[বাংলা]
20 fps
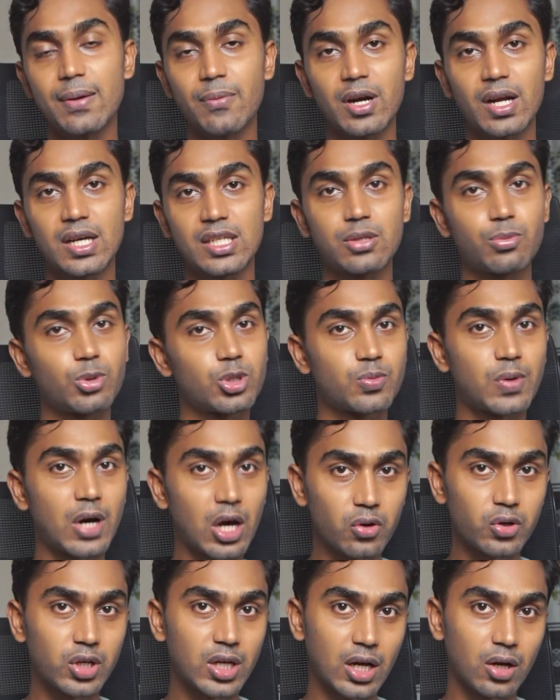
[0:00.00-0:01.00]
আমার কাছে বেশ
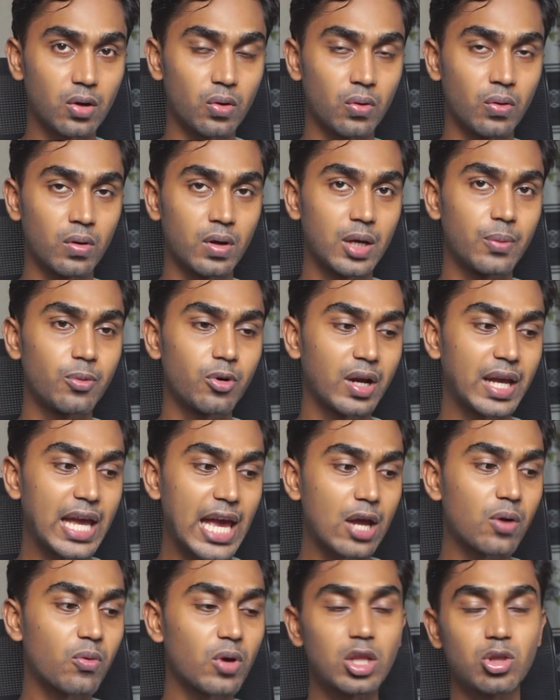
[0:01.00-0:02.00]
ভালোই লাগলো এবং
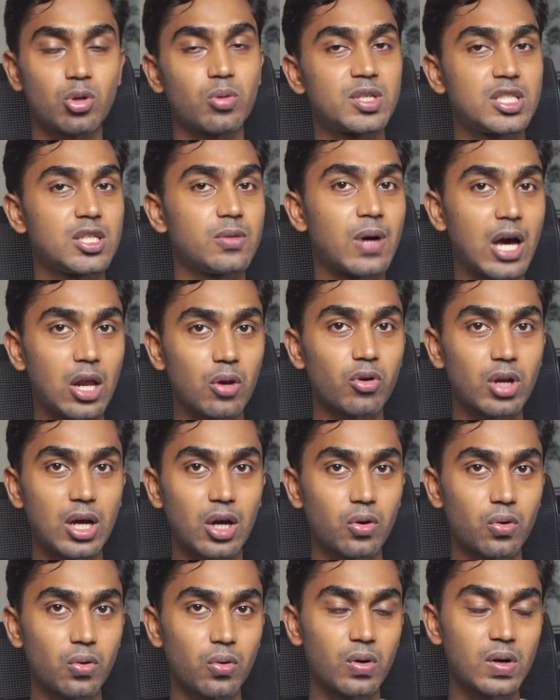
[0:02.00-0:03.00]
কেন এত বেশি ভালো
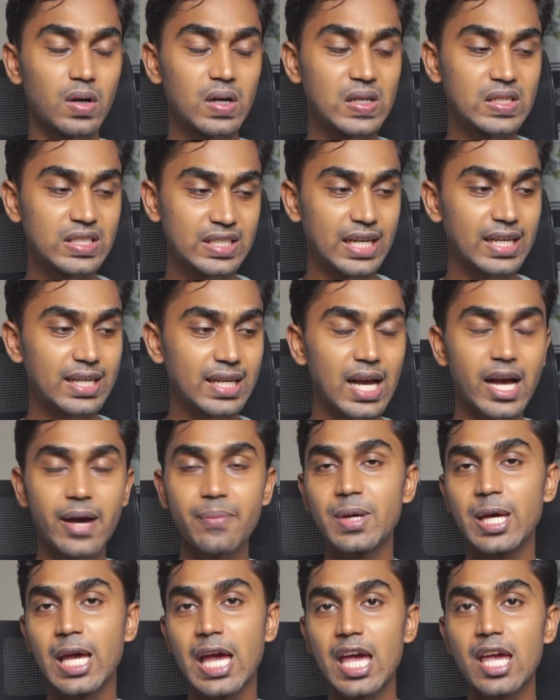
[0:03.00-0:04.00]
লাগলো সেটা
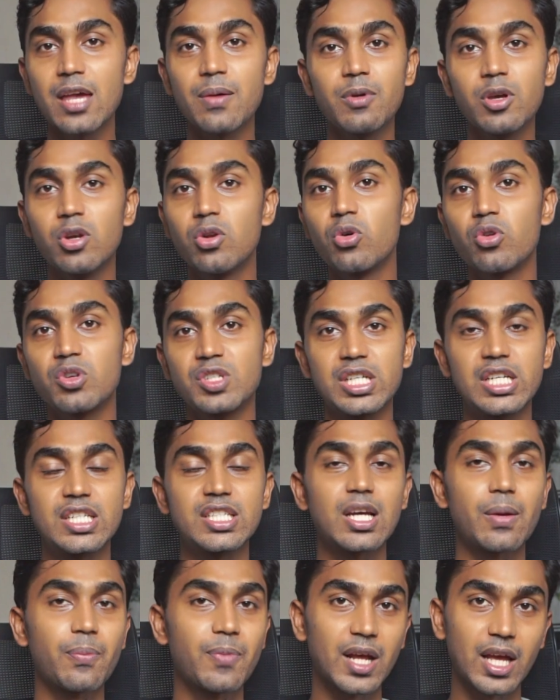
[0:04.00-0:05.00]
আমি এই ভিডিওর
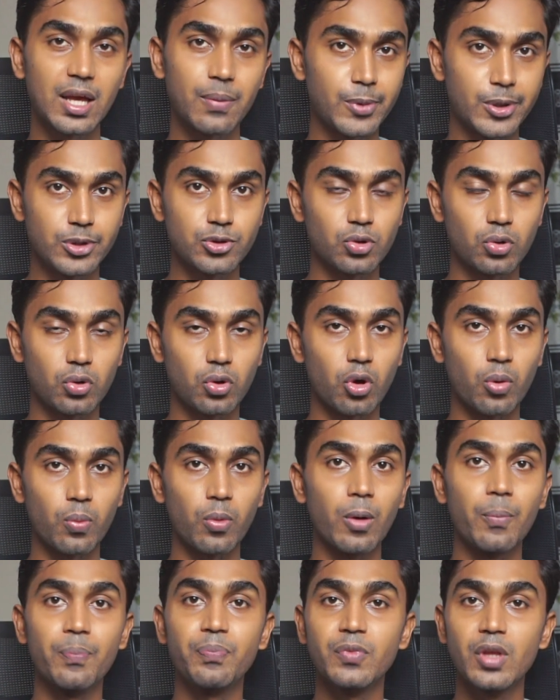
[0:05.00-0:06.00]
শেষে আপনাকে মেনশন করব
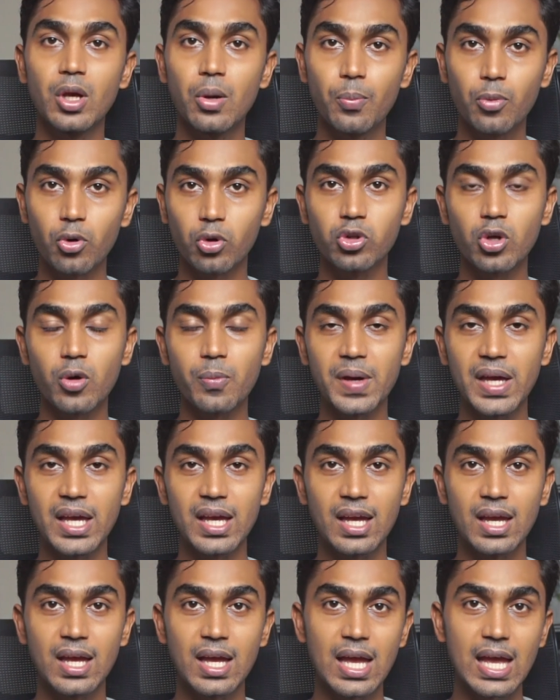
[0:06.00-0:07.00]
প্রথমে
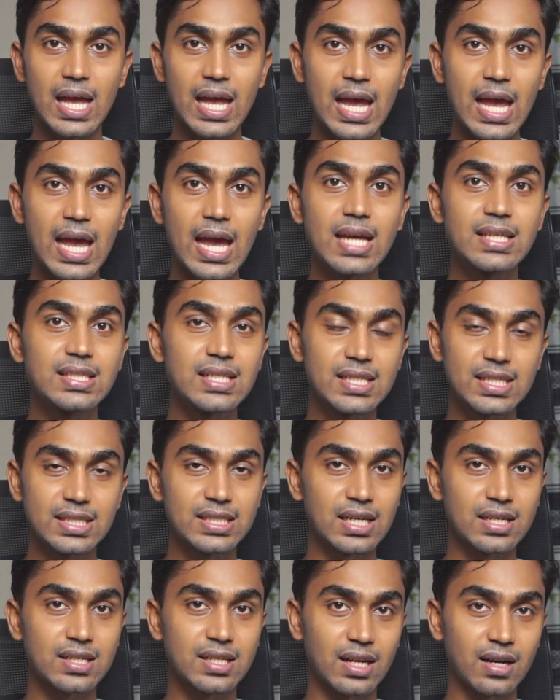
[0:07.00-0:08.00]
এই যে
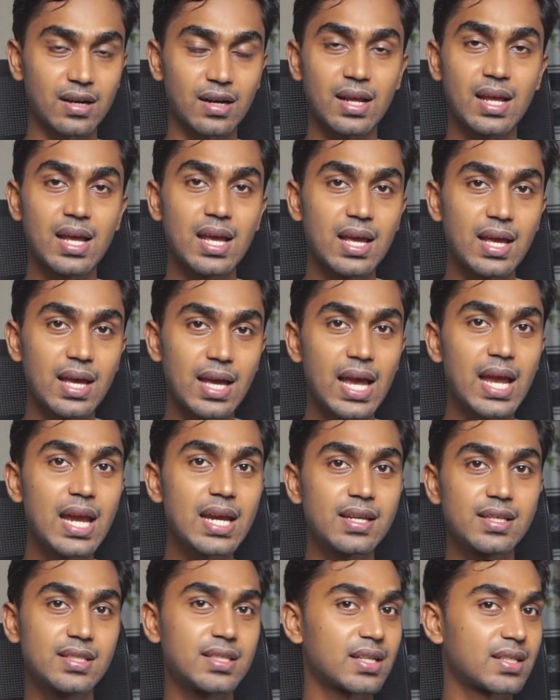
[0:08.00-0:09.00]
টিচারটার এই
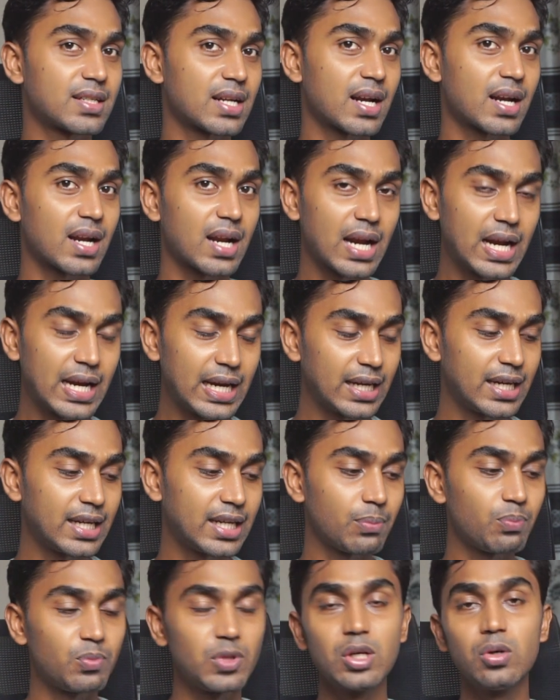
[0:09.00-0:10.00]
টিচারটার
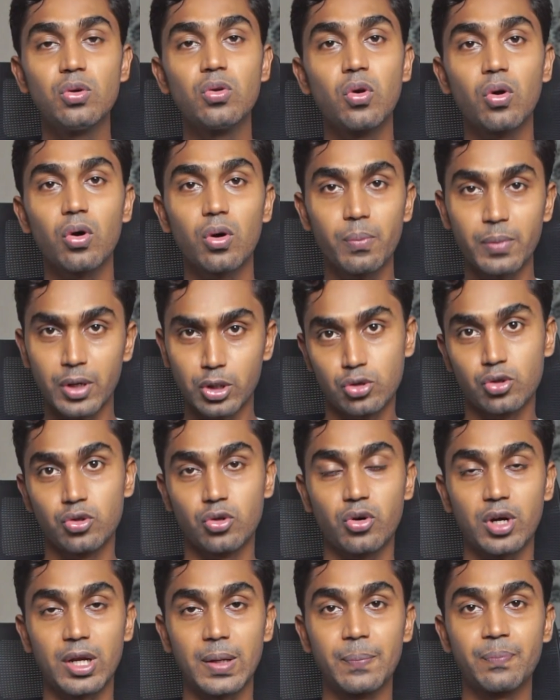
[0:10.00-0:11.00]
নেগেটিভ দিকগুলো মেনশন
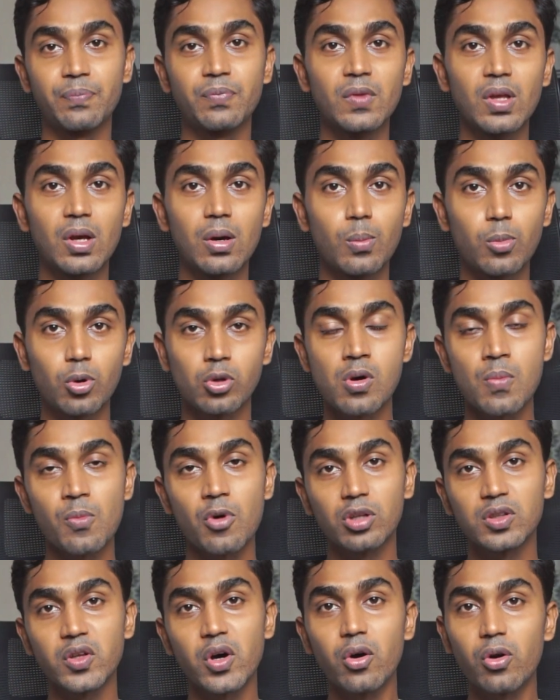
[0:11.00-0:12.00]
করি প্রথম
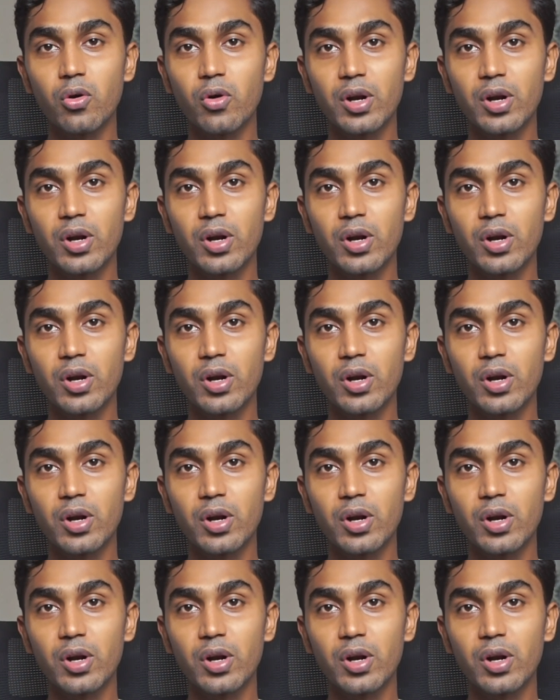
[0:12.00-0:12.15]
কথা হলো